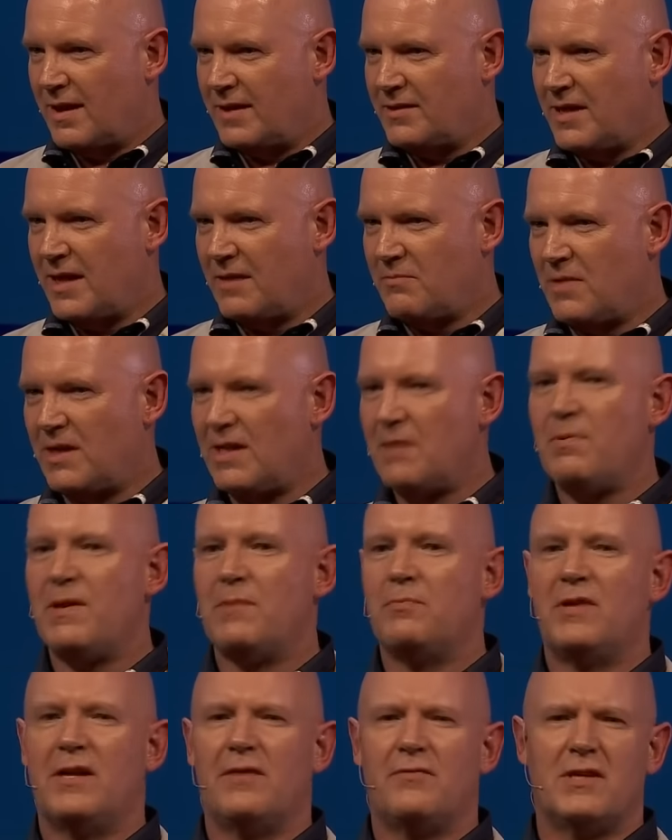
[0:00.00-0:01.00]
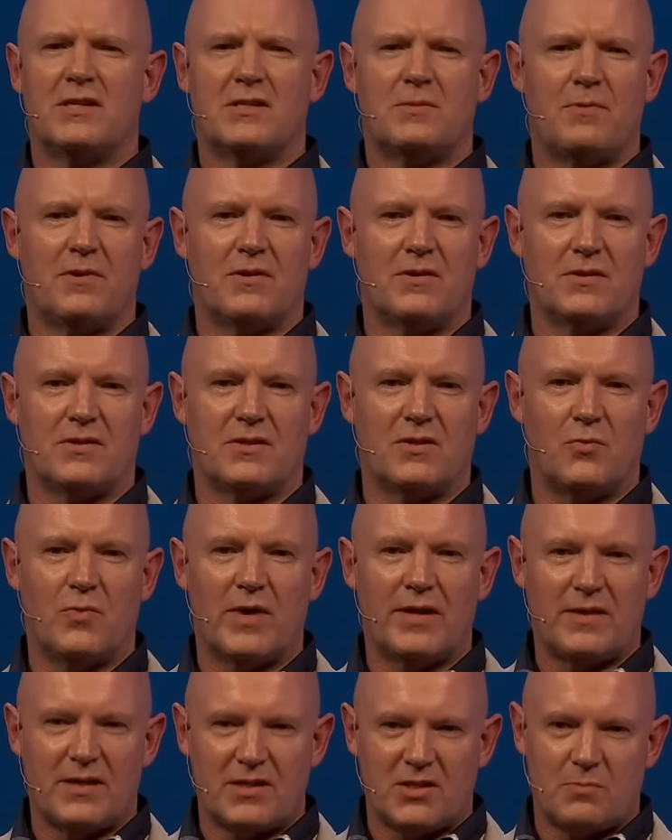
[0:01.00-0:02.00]
И все же у многих есть такой
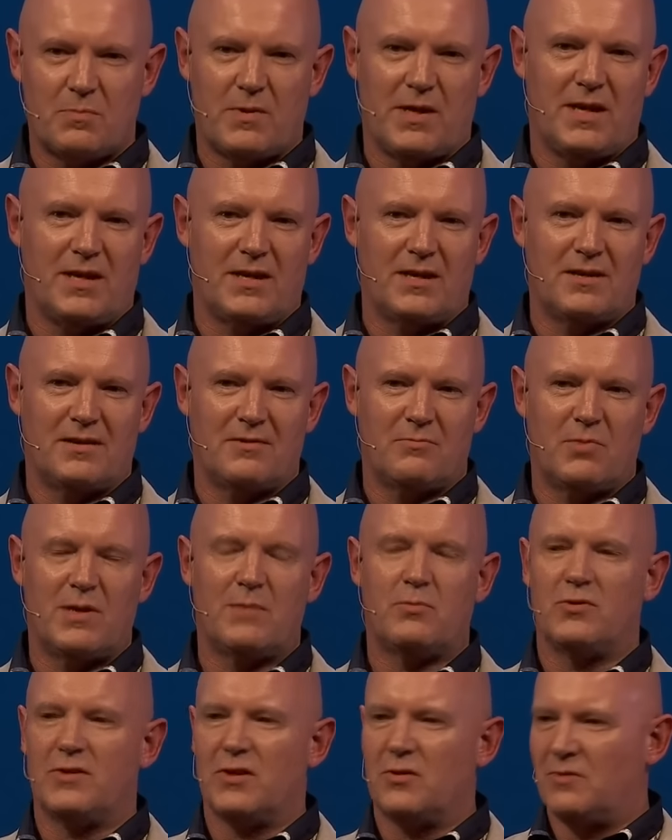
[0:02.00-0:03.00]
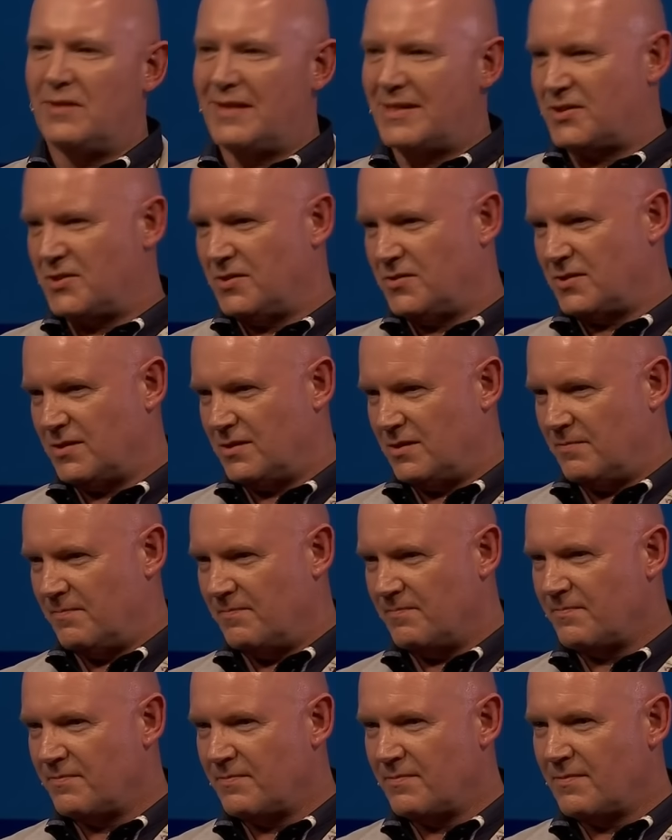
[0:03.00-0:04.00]
опыт. Они говорят, а их не
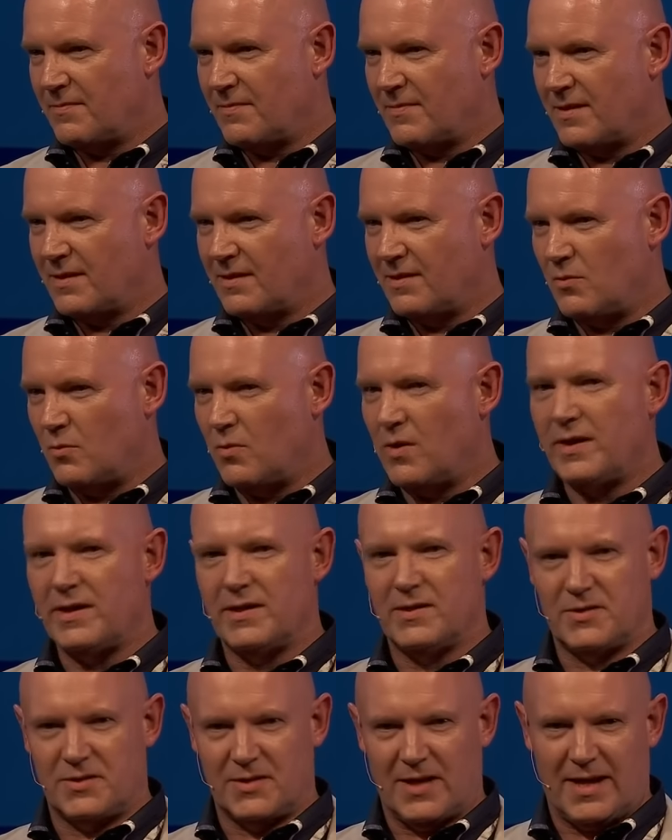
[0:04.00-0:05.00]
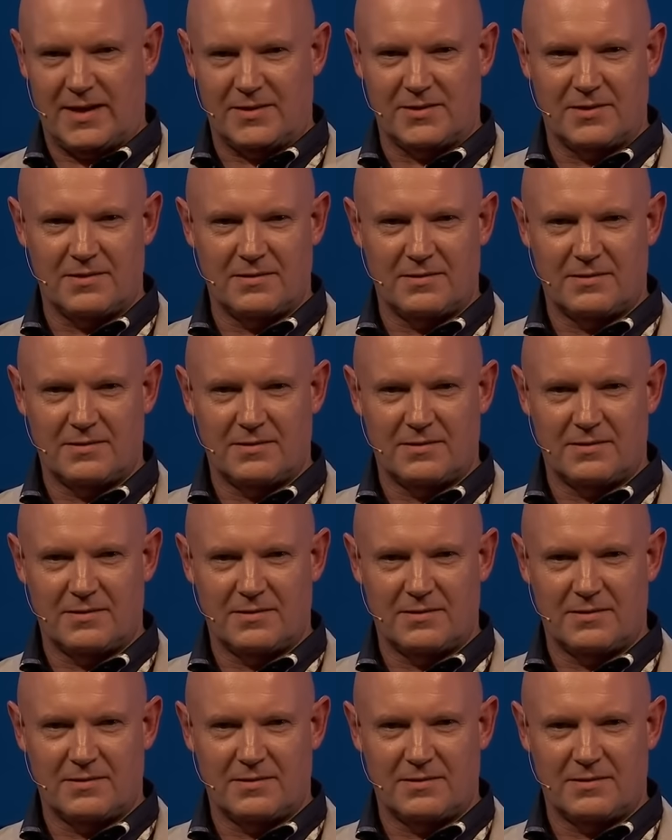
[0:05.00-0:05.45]
слушают. Почему так?